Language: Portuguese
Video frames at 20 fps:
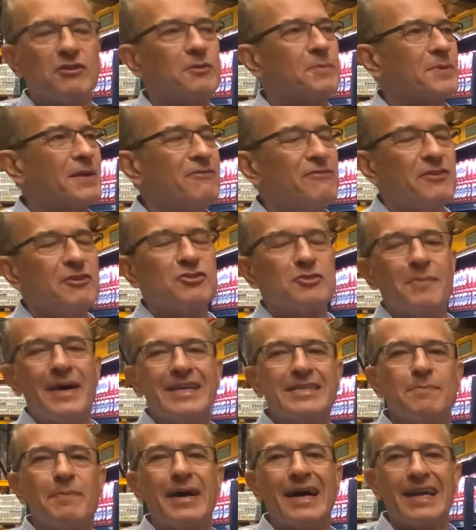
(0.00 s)
porque vinhos
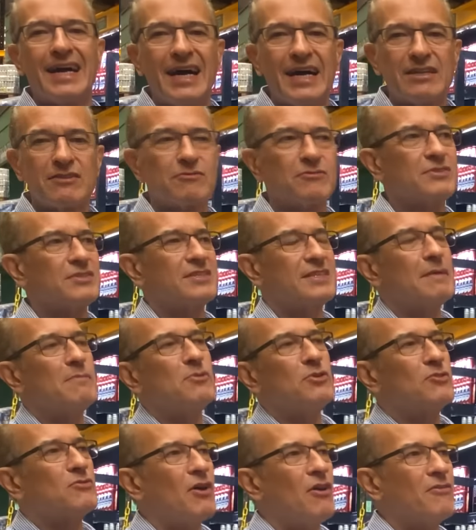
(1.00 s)
mais baratos, tem
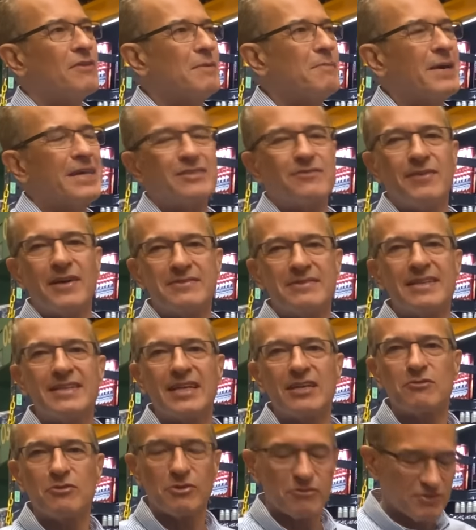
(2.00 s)
muito álcool, é mais fácil estar
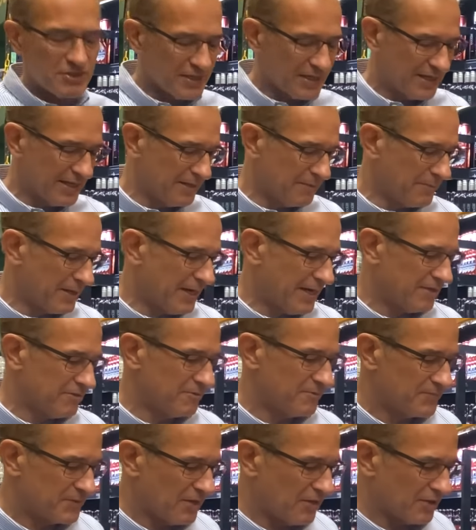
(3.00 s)
tá todo desequilibrado.
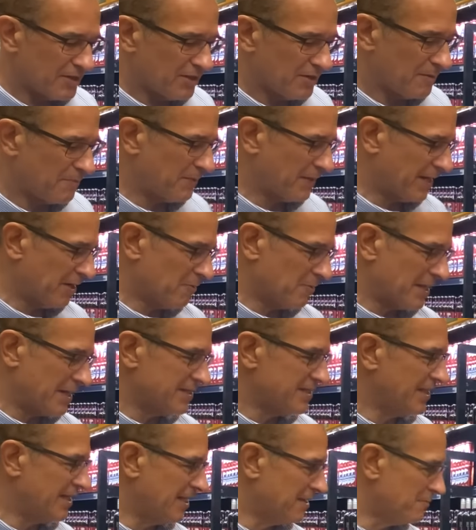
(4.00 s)
Então aqui, ó, peguei um
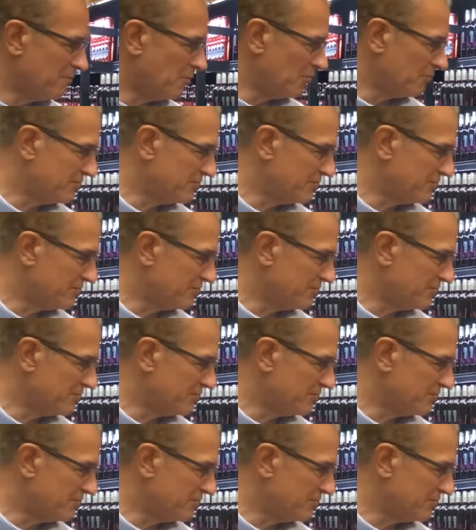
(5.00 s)
brasileiro. Bom,